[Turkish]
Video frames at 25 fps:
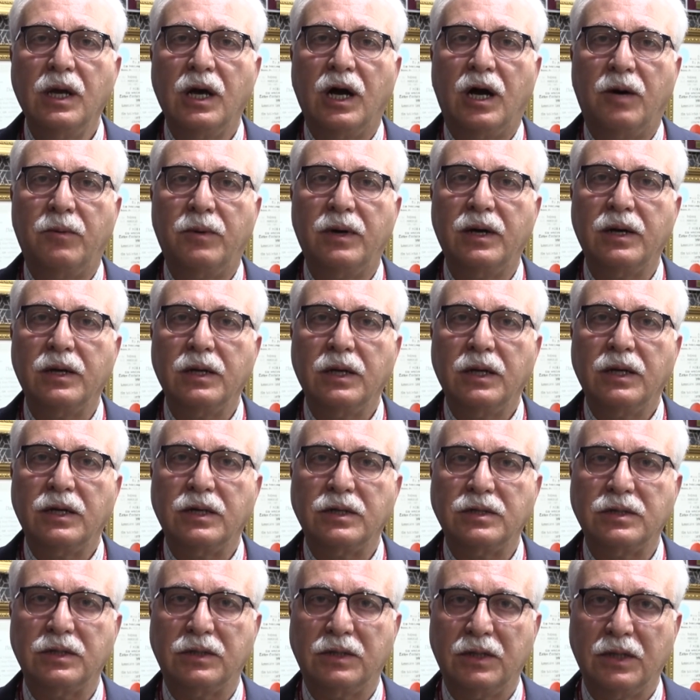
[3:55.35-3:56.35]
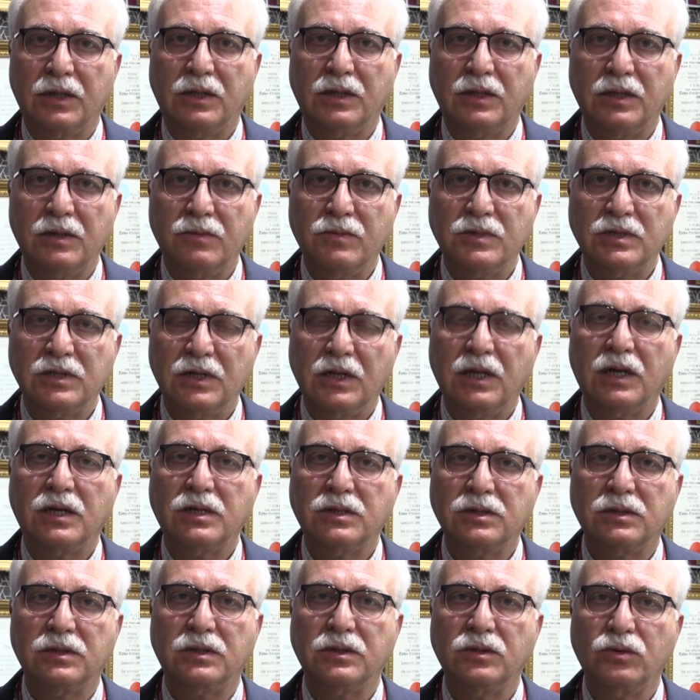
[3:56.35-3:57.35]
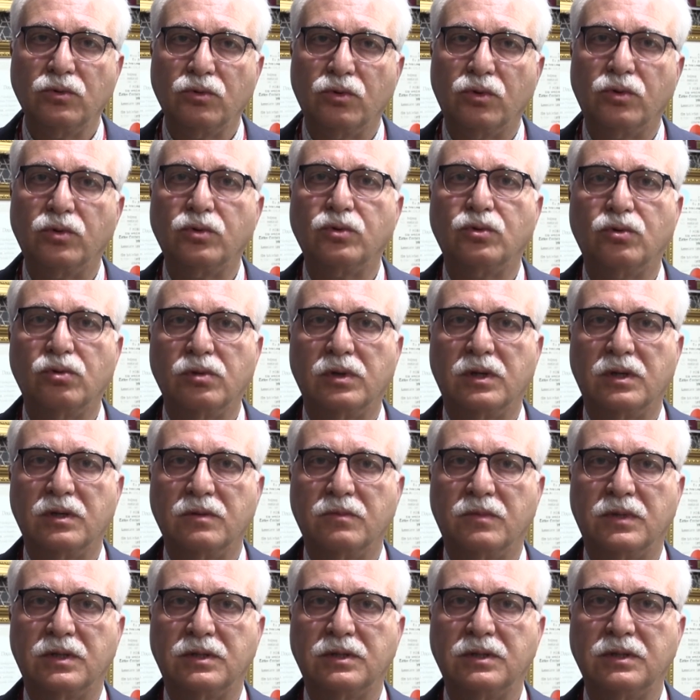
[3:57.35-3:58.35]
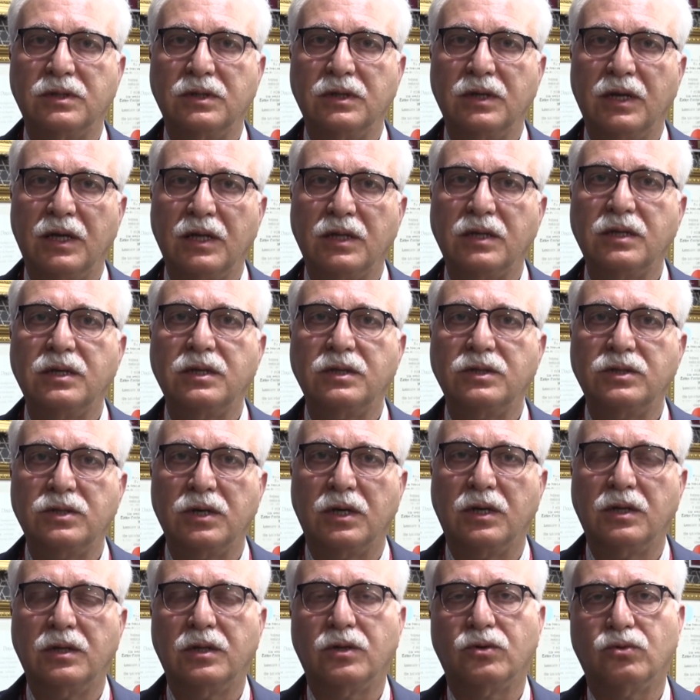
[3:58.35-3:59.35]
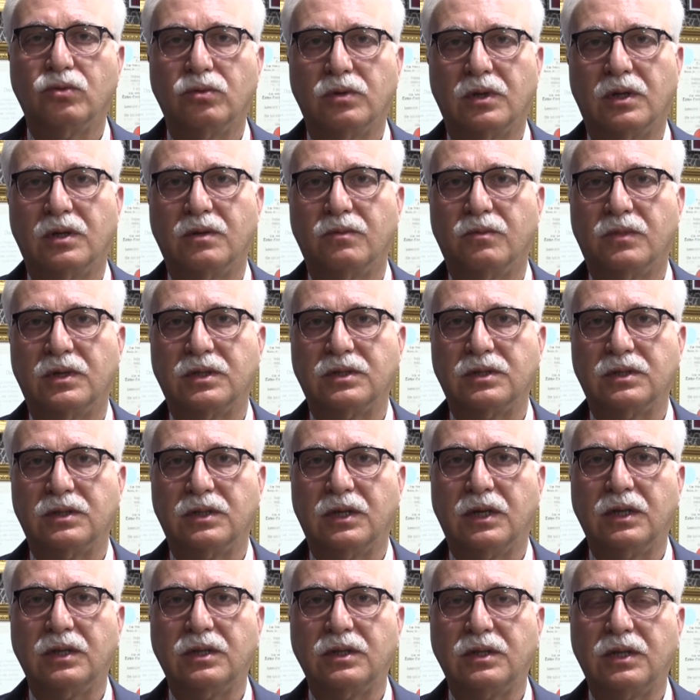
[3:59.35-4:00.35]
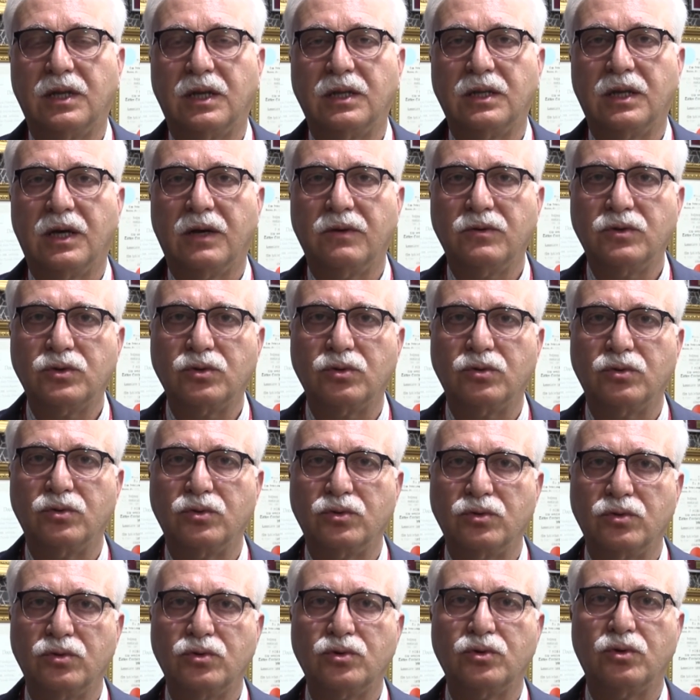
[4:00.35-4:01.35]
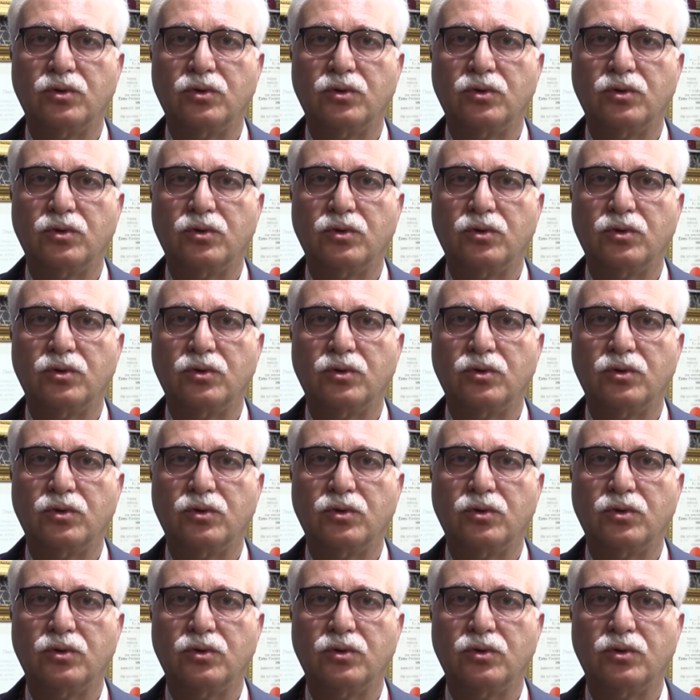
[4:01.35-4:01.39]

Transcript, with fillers: Ama reçete ettiğimiz ilaçların doğru kullanılması, etkin şekilde kullanılması da tedavi sonucunu